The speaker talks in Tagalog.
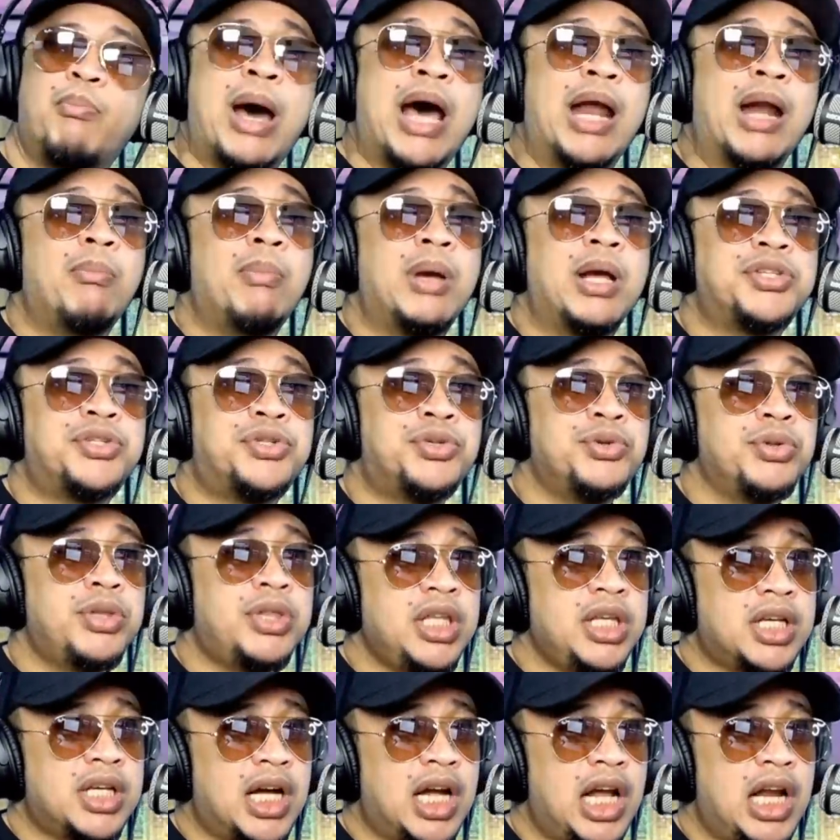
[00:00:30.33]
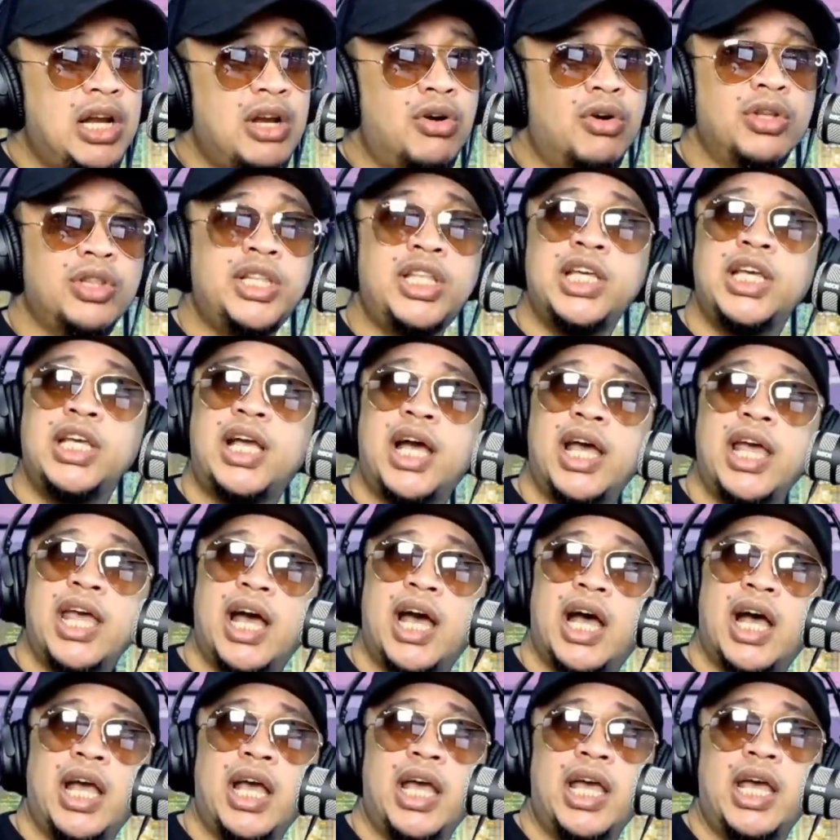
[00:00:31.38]
pharmaceutical o di
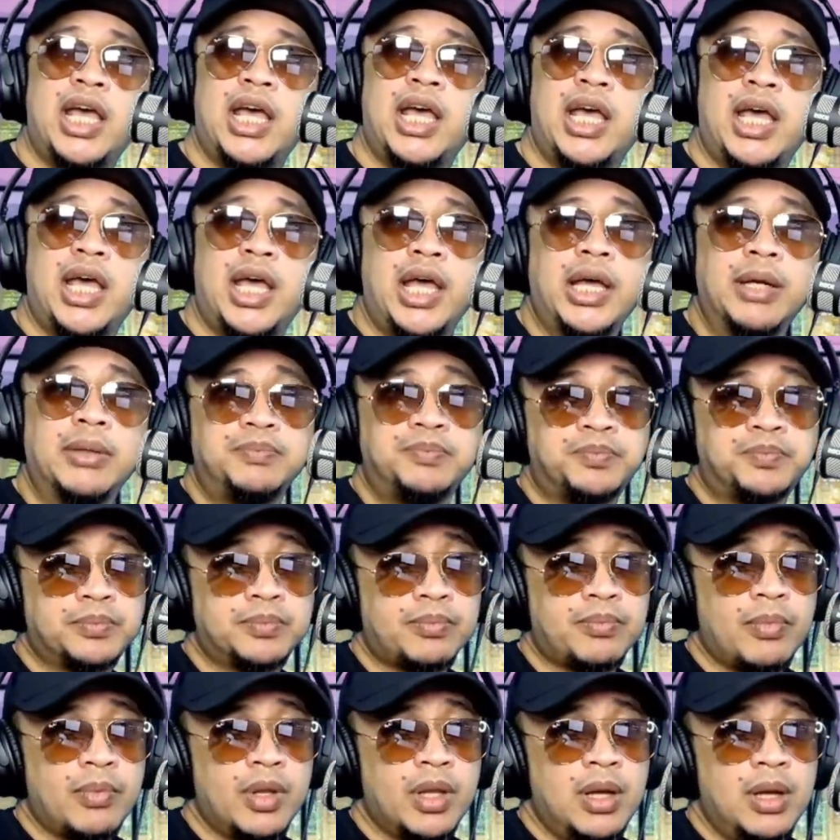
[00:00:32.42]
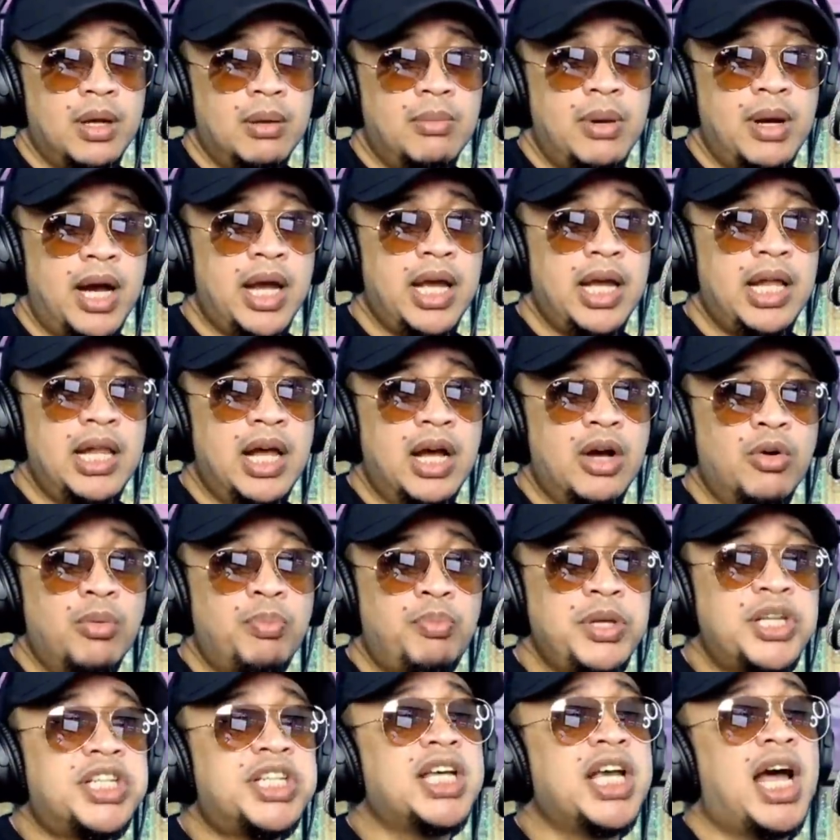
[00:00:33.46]
kaya eh mga ilang
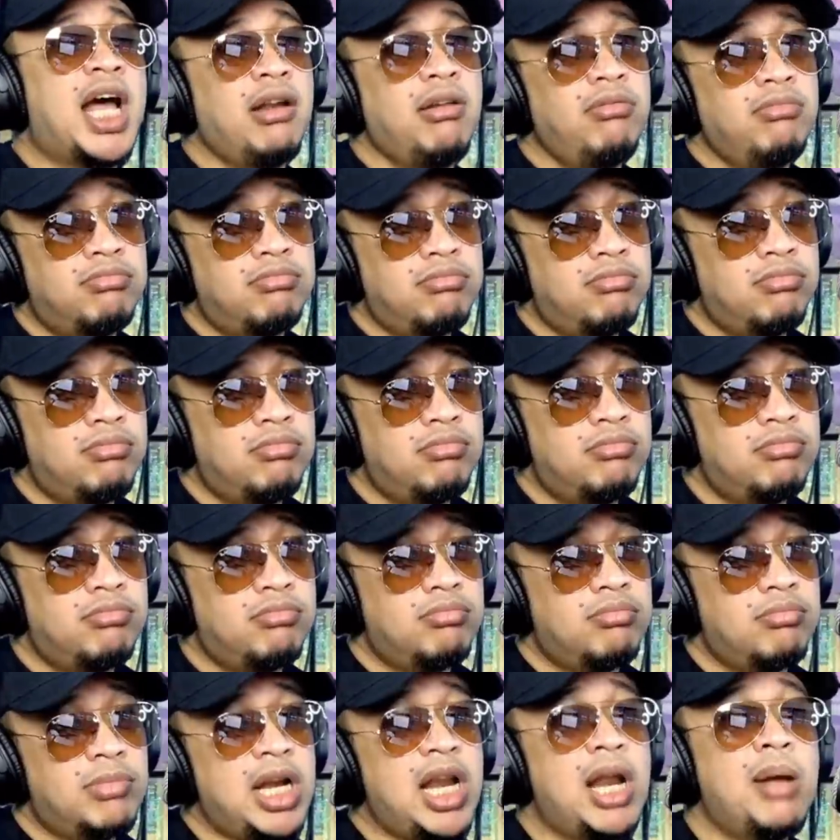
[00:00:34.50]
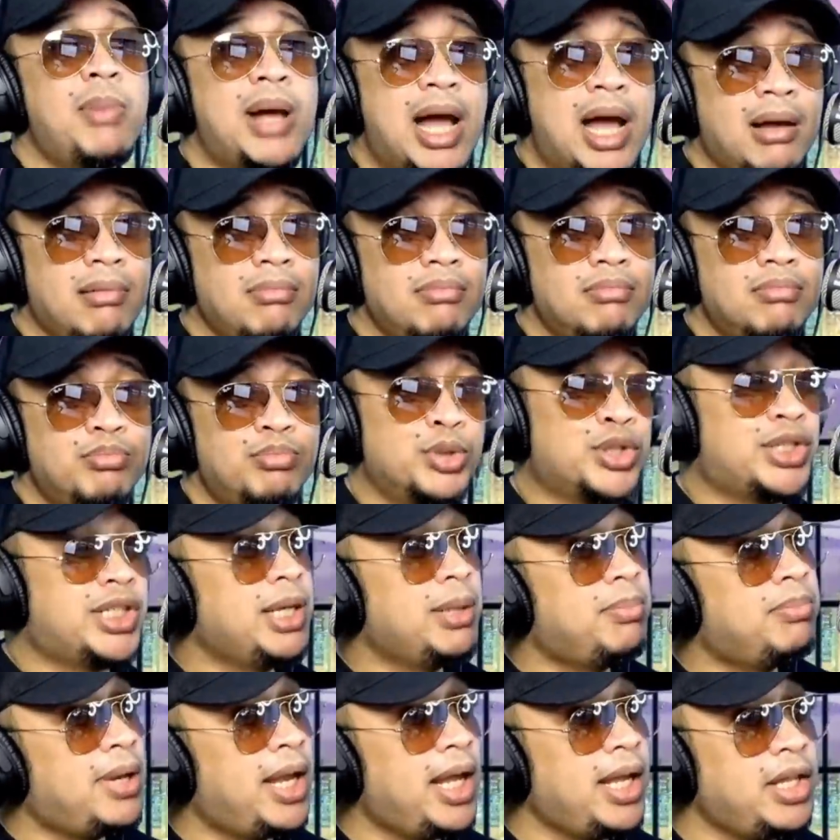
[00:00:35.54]
opisyal, malamang,
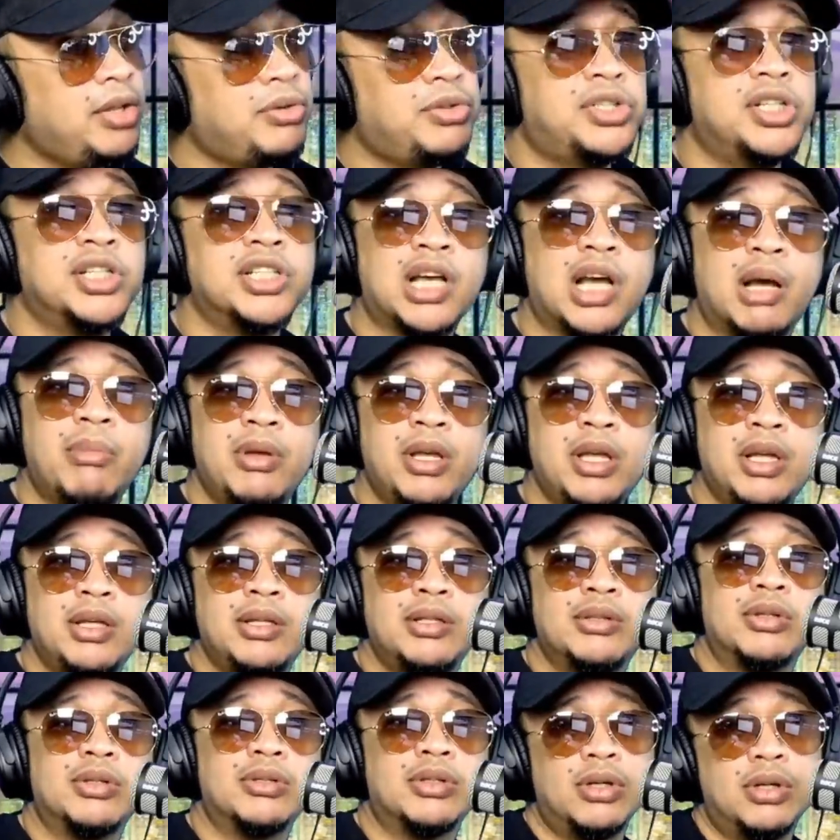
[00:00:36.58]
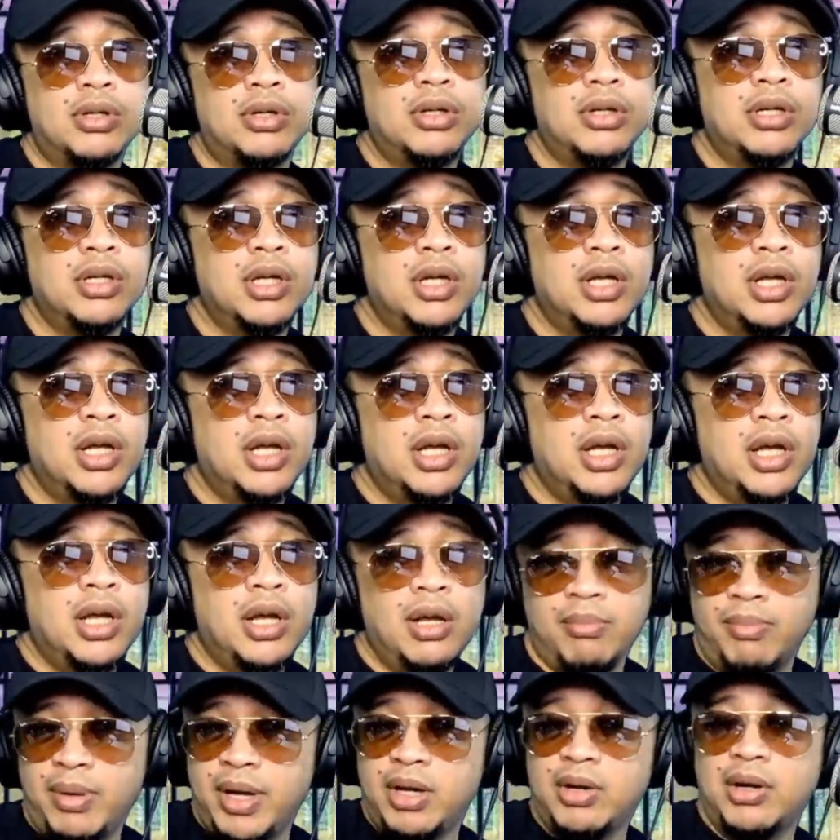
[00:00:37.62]
posible, hindi ko sinasabing totoo,
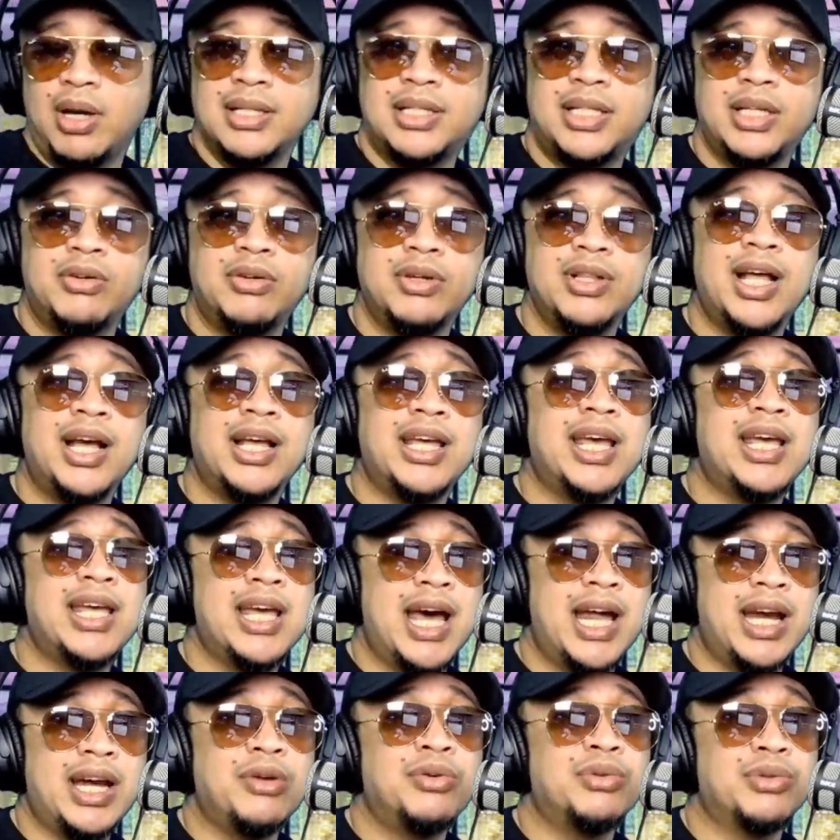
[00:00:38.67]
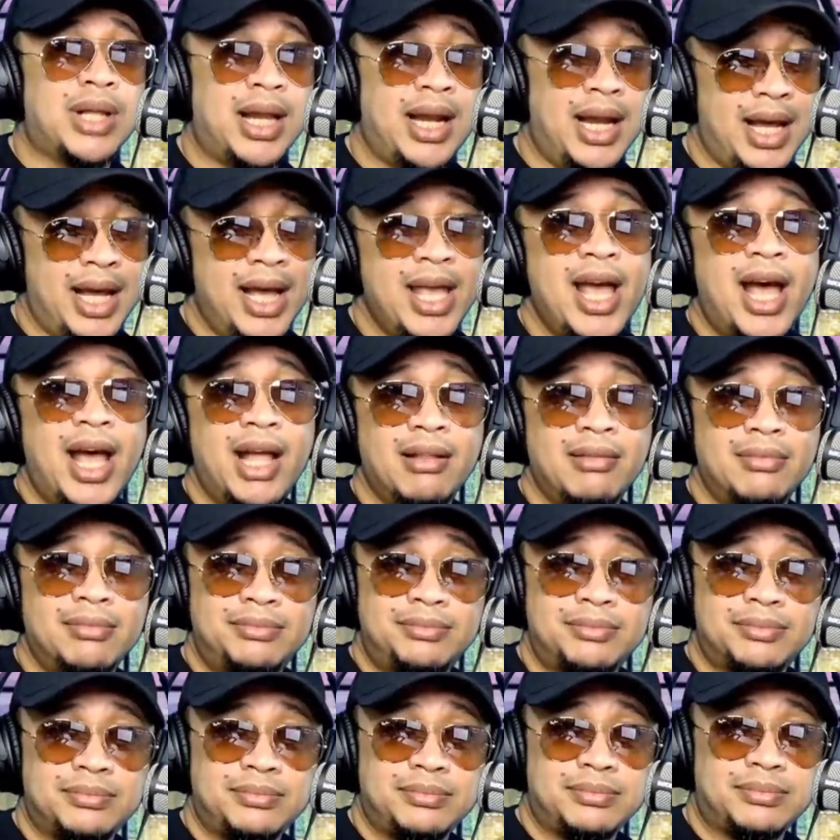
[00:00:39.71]
pero kasi yung nangyayari ko talaga yan.